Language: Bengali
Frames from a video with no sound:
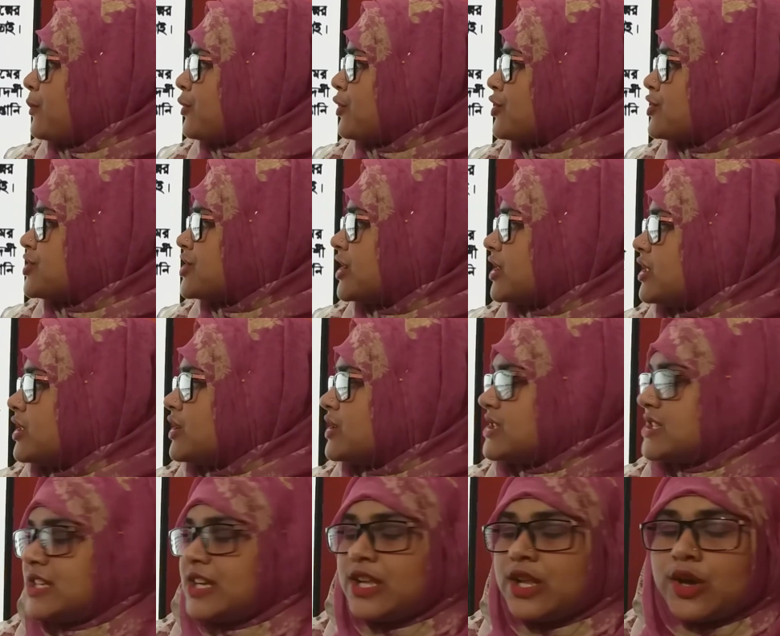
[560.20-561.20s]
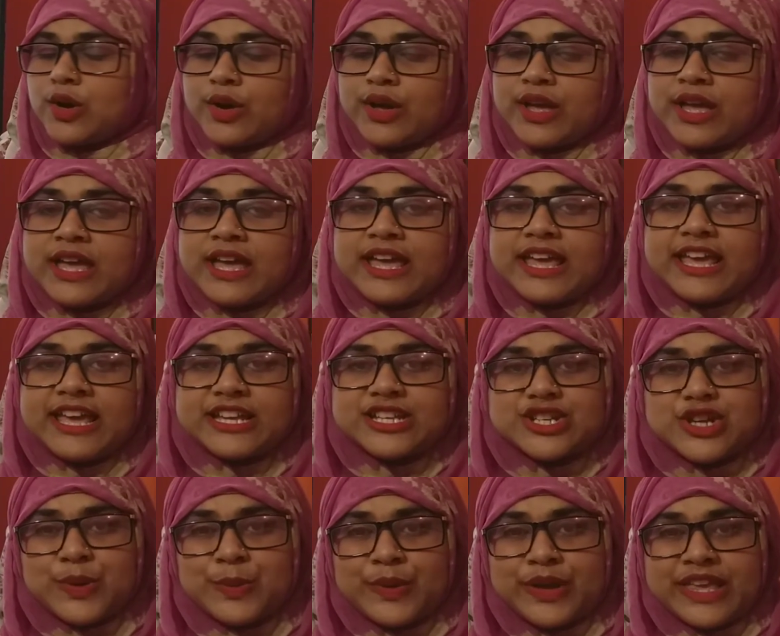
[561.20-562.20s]
প্রসিদ্ধ ছিল এ
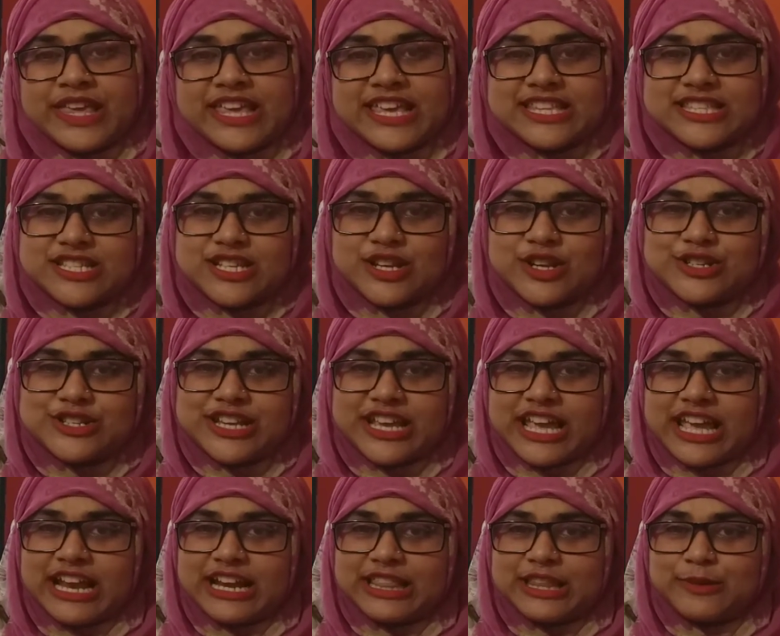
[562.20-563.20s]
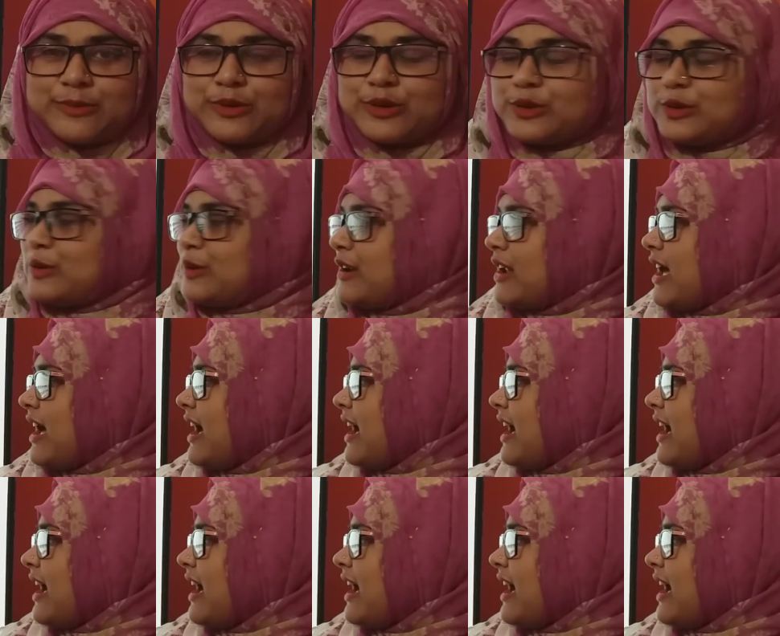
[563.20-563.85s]
সময় কি ছিল শিক্ষার্থী বন্ধুরা